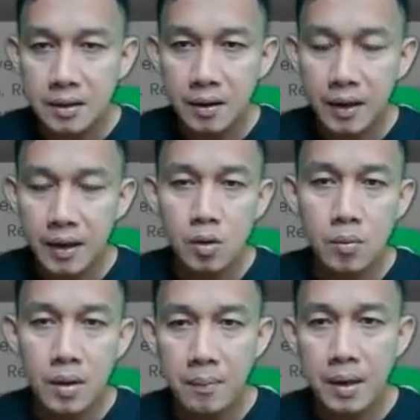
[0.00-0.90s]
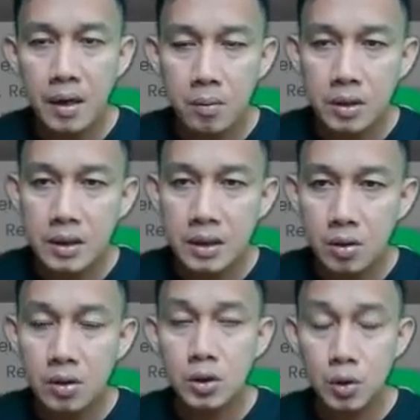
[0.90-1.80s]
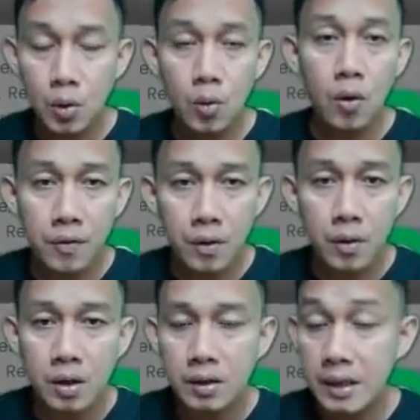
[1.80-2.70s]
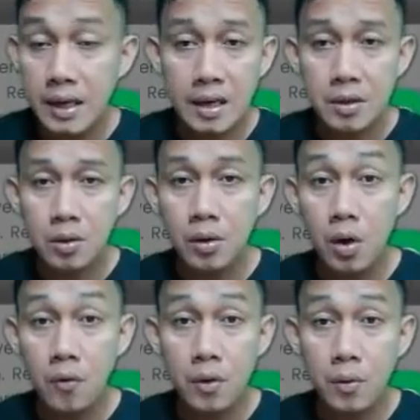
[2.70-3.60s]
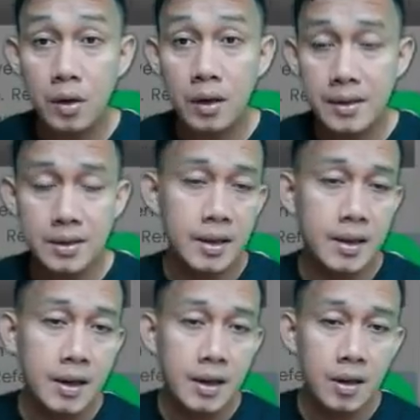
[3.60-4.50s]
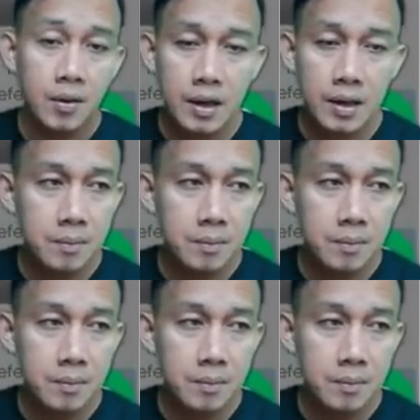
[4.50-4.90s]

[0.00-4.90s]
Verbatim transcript: Okay, kung may available dito, through offer wall. Ginagamit ko yung offer wall, guys. Okay?